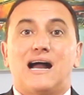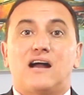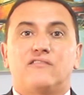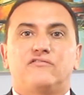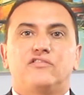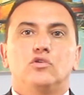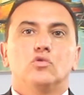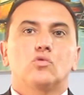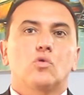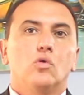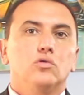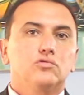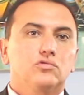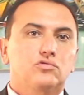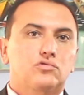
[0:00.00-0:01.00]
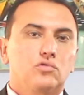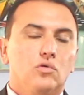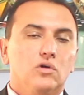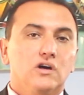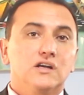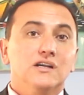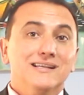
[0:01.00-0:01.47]
havia o
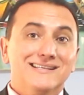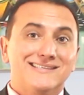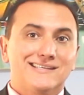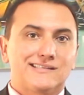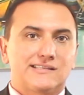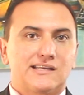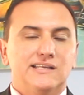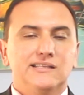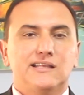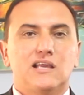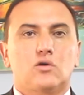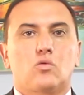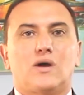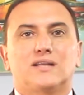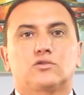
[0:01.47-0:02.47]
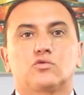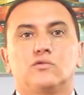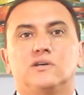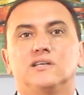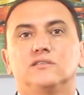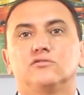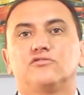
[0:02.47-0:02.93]
condutor de 34
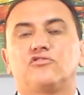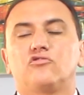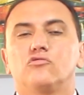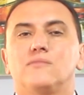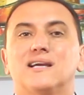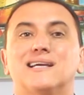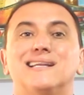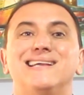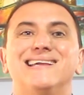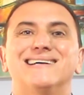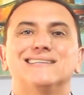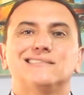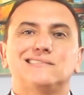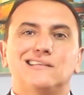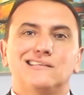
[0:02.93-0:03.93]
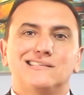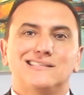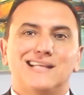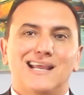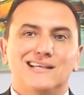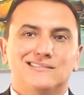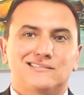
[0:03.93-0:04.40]
anos e uma criança de
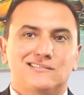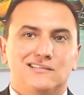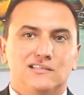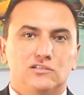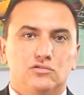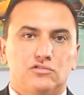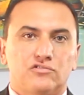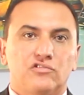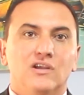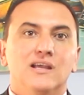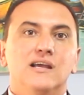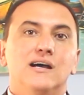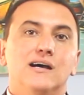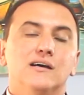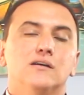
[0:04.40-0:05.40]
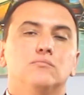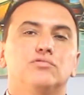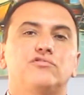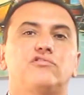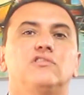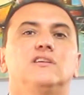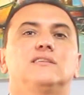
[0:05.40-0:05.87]
10 anos,
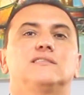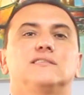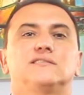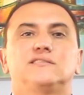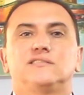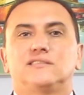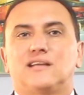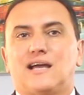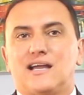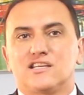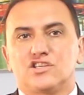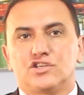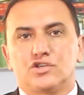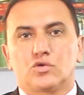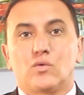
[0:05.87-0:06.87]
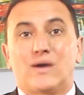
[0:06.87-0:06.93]
ambos da cidade de